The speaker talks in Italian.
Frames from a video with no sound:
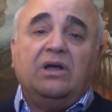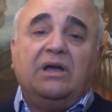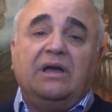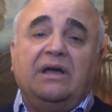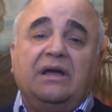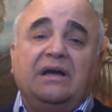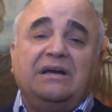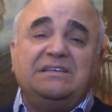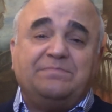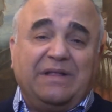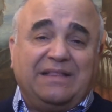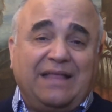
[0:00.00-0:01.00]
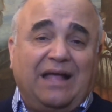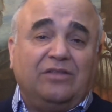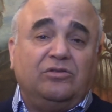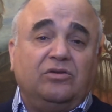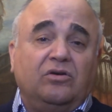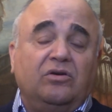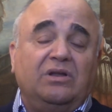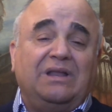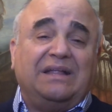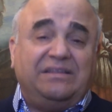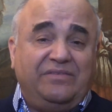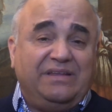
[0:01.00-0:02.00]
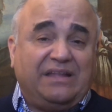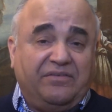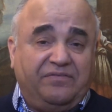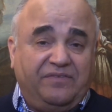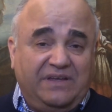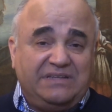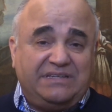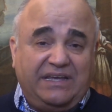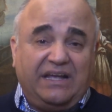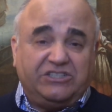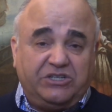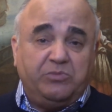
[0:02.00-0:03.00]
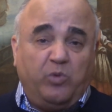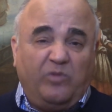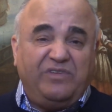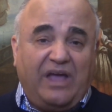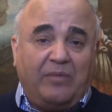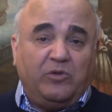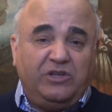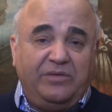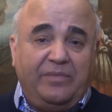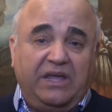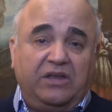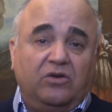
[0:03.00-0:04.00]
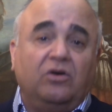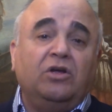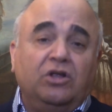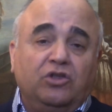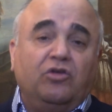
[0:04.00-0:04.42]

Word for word: Eh, rispettando l'attività fisica, ci muoviamo di meno,